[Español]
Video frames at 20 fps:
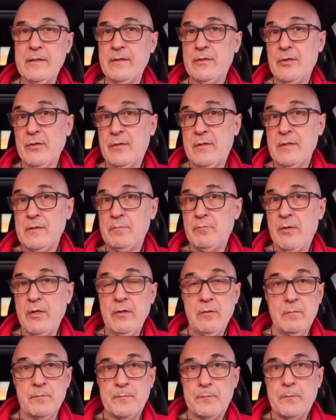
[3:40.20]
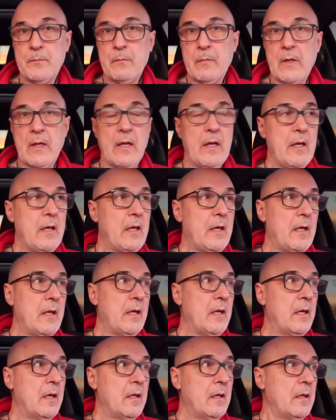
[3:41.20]
entonces bueno,
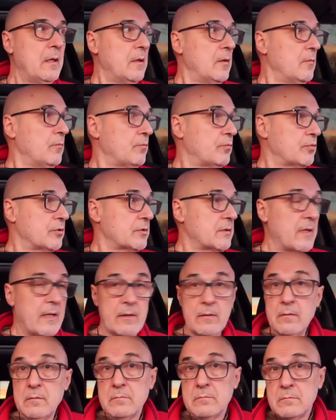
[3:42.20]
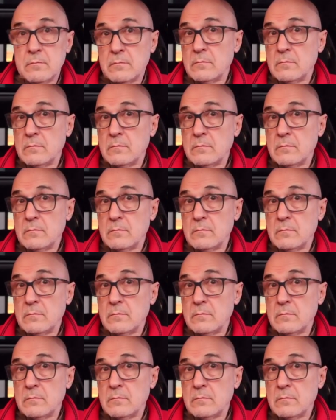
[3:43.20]
eh, pues claro,